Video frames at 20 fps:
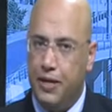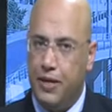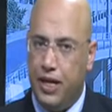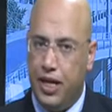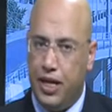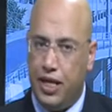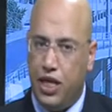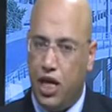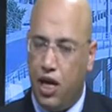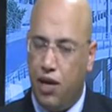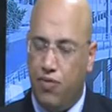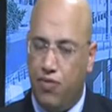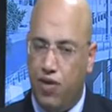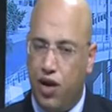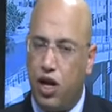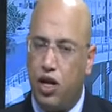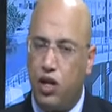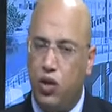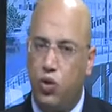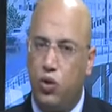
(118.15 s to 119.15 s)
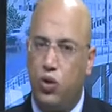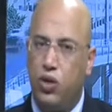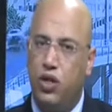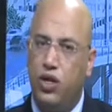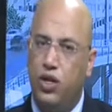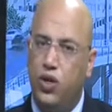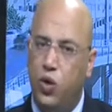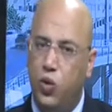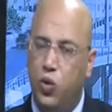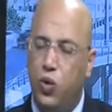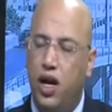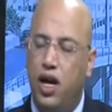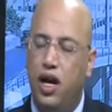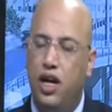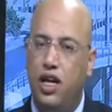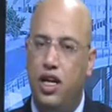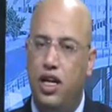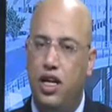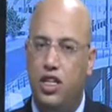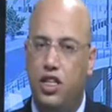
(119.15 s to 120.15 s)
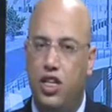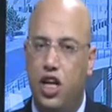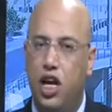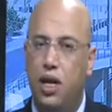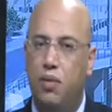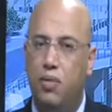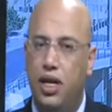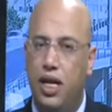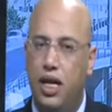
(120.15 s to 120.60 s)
يعني الطالب فقط الأردني هو الطالب